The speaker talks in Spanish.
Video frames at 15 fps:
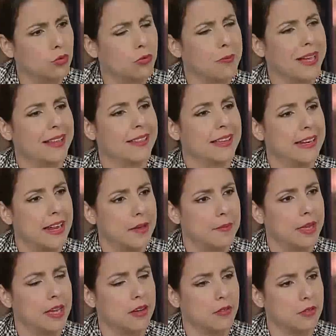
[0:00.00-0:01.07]
más
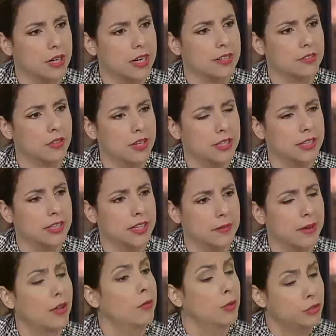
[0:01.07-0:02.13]
dinámica con relación a este
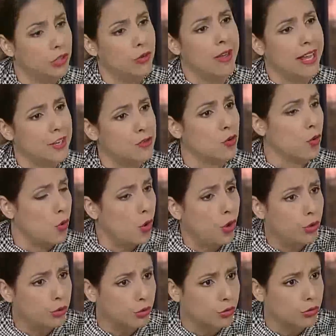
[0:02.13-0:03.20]
tema? Como si lo han hecho con
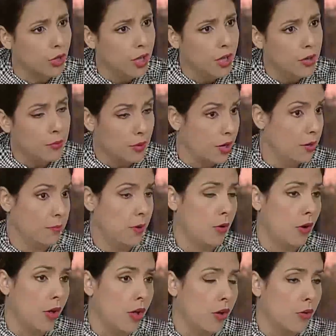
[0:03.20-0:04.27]
otros. Por
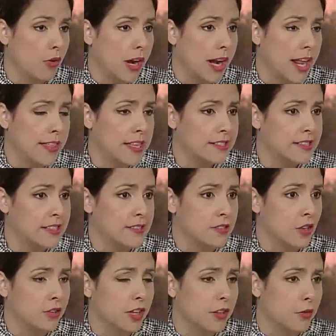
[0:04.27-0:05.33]
ejemplo, con la ley de
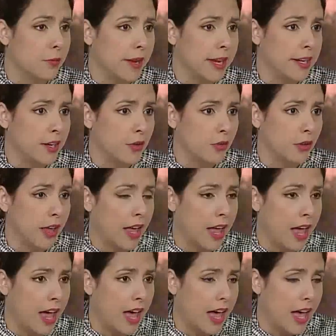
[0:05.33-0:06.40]
extinción de dominio
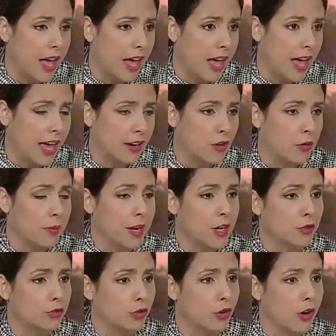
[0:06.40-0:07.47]
a, se al gobierno
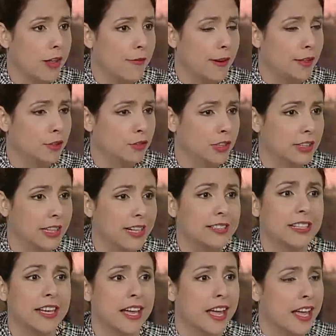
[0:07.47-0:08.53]
solo le faltó
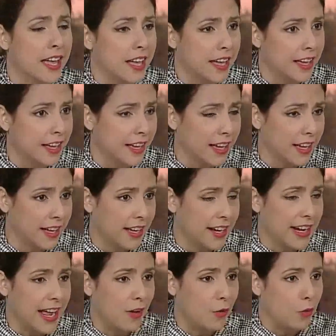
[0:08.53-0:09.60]
sentarse eh, en,
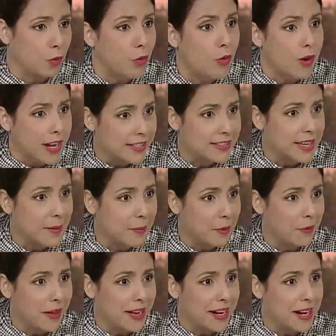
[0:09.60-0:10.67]
las curules y
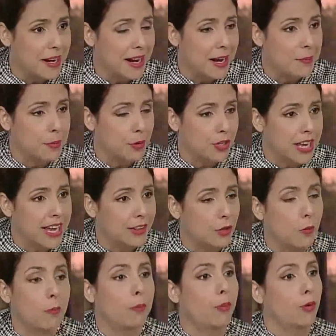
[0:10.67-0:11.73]
aprobar el,
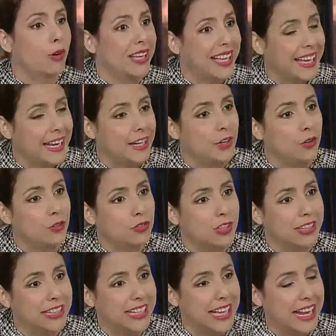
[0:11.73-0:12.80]
proyecto. ¿Por qué no se
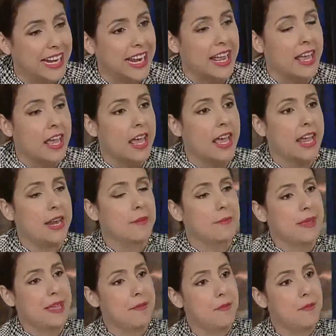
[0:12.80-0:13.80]
tiene el mismo